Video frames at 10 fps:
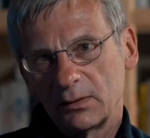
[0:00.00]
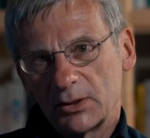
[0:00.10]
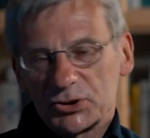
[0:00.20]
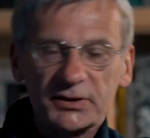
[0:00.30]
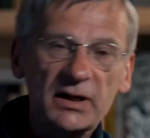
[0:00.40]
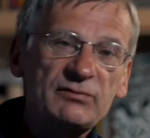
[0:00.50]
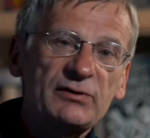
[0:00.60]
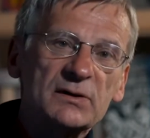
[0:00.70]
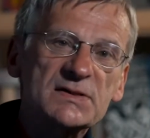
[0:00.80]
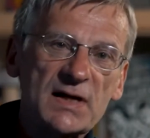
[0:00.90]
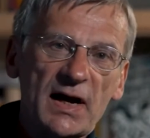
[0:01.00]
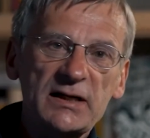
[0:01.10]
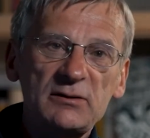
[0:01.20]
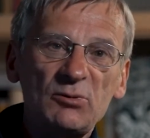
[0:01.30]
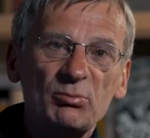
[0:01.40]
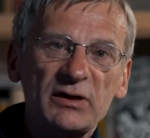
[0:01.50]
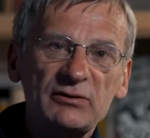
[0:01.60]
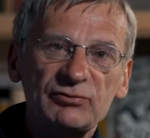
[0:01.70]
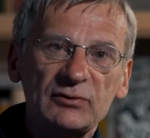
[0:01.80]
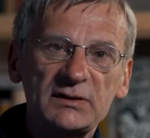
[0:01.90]
Stellen wir uns einen
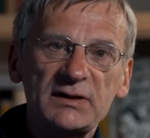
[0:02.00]
Moment vor,